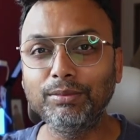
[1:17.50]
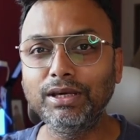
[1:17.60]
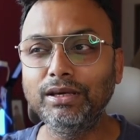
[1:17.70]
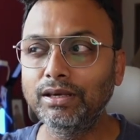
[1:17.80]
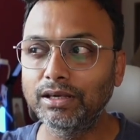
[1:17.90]

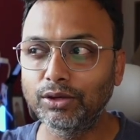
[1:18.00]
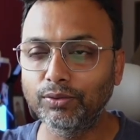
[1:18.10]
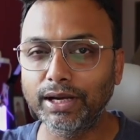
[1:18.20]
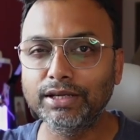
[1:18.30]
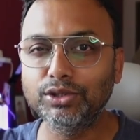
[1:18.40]
আমি
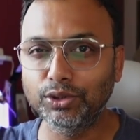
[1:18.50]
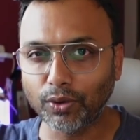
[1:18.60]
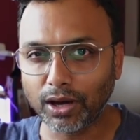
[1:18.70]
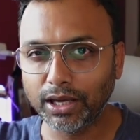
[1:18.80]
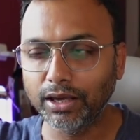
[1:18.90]
ইউএক্স
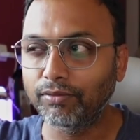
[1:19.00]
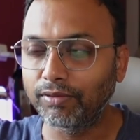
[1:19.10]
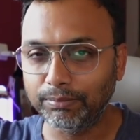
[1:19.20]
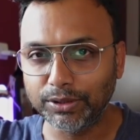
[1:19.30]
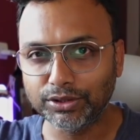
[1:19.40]
ইউআই
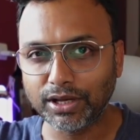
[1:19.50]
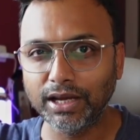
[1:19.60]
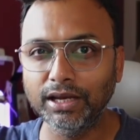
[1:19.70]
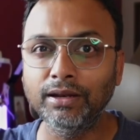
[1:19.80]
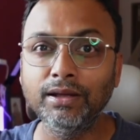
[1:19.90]
ওয়েব
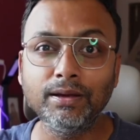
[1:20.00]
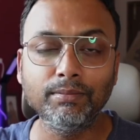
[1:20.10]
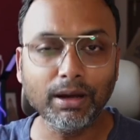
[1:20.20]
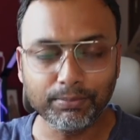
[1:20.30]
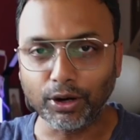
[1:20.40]
ডিজাইন
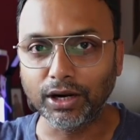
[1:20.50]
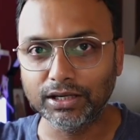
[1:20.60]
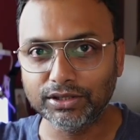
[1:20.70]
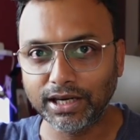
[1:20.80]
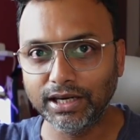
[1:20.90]
বা
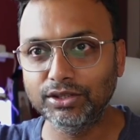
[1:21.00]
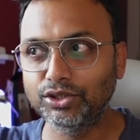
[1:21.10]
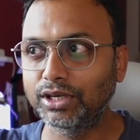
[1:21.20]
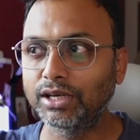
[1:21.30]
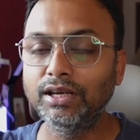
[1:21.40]
প্রোডাক্ট ডিজাইনের
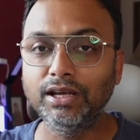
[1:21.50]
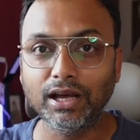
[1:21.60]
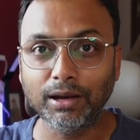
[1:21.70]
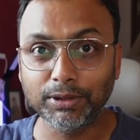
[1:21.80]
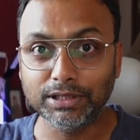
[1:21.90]
যে
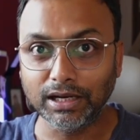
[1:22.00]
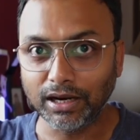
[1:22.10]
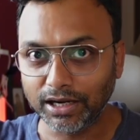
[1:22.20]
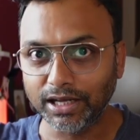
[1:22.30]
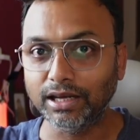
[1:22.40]
আমার যে
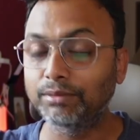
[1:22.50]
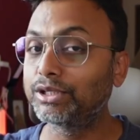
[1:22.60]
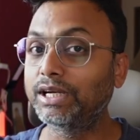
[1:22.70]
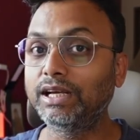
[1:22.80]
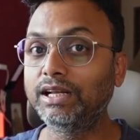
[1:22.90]
লার্নিং আমি
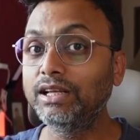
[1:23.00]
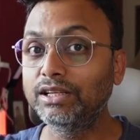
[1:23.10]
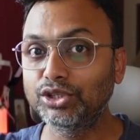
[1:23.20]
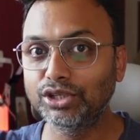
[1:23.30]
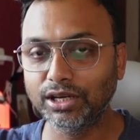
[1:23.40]
সেটা এখানে
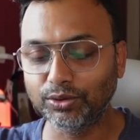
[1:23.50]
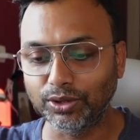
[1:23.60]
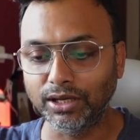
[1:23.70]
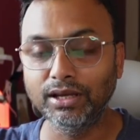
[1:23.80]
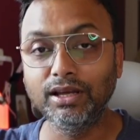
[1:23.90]
শেয়ার
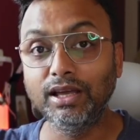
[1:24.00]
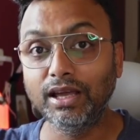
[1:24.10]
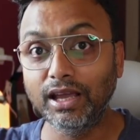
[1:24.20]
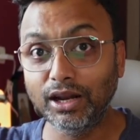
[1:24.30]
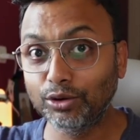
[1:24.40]
করি
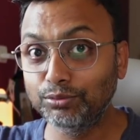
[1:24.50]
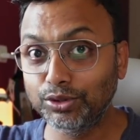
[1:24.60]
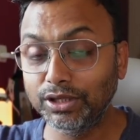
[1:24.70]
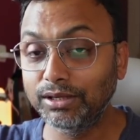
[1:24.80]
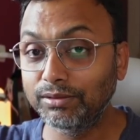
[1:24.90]
এরকম
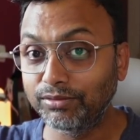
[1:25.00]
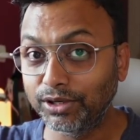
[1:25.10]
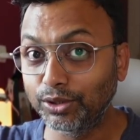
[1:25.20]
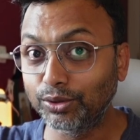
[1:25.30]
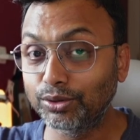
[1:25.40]
যদি
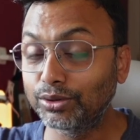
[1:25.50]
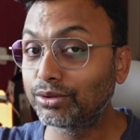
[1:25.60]
ভিডিও